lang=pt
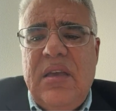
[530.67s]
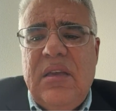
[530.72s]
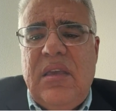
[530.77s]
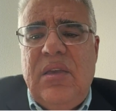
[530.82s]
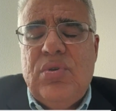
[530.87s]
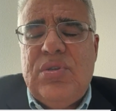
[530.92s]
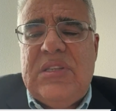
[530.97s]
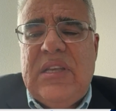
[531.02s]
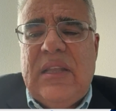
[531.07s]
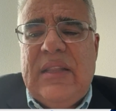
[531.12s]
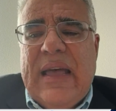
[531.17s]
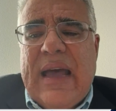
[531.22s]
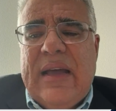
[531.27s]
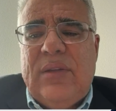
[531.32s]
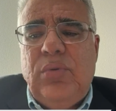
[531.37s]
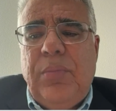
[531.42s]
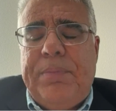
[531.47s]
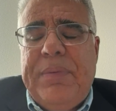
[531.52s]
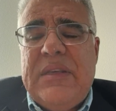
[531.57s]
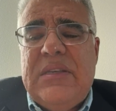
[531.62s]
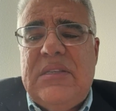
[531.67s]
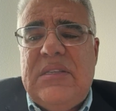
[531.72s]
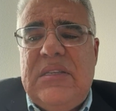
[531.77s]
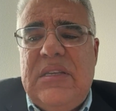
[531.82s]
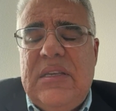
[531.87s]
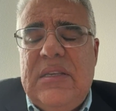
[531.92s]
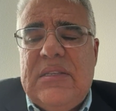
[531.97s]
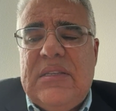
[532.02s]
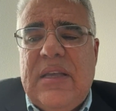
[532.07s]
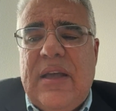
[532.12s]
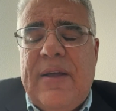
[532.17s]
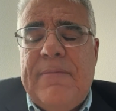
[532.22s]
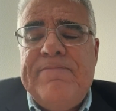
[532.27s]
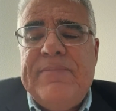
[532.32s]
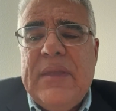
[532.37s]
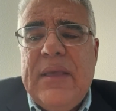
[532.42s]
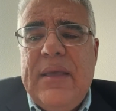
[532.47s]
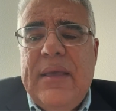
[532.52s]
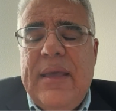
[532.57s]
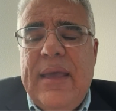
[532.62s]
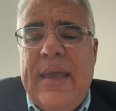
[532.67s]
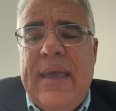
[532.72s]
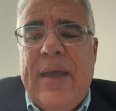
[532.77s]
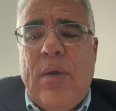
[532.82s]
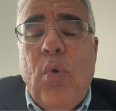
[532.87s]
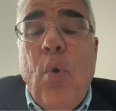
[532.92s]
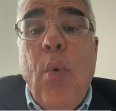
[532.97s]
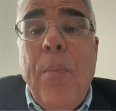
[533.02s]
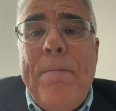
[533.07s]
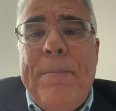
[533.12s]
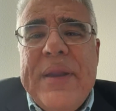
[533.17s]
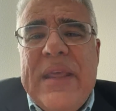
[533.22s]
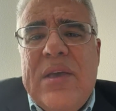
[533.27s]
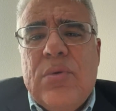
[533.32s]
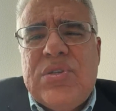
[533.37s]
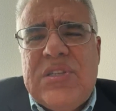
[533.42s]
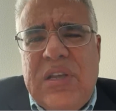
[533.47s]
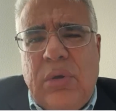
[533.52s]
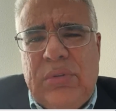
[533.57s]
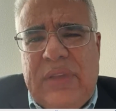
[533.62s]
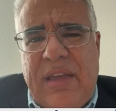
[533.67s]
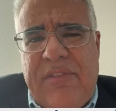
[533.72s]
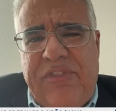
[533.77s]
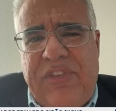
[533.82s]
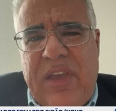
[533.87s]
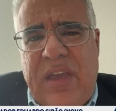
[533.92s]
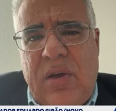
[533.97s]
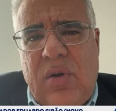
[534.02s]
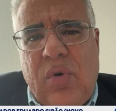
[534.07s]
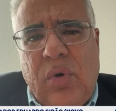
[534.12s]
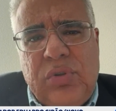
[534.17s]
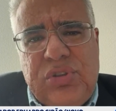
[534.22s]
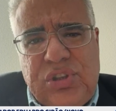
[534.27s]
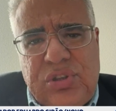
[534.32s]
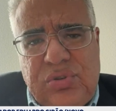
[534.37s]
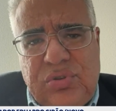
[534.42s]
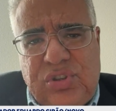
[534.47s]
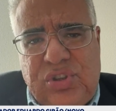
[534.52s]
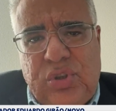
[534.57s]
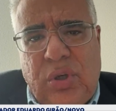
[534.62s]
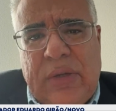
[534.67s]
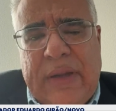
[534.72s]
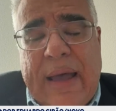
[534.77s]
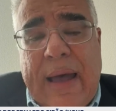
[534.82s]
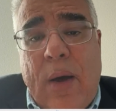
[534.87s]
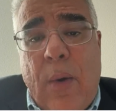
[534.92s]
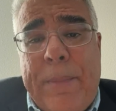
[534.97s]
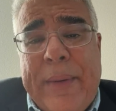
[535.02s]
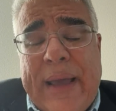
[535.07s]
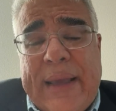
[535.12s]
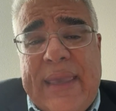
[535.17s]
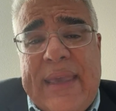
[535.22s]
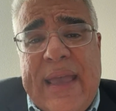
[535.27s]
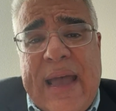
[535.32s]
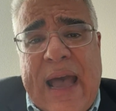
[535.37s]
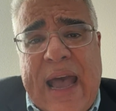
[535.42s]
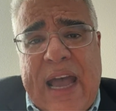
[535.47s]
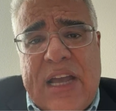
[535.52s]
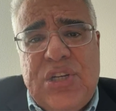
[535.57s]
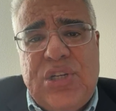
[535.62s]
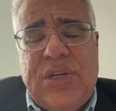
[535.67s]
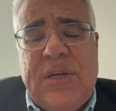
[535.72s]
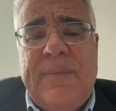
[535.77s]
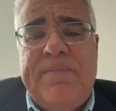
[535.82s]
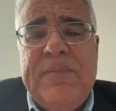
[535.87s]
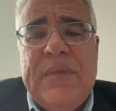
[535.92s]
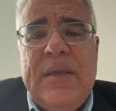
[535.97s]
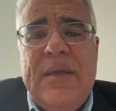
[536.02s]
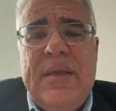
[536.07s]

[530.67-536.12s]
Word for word: que o Senado precisa é, cumprir o seu dever constitucional para que haja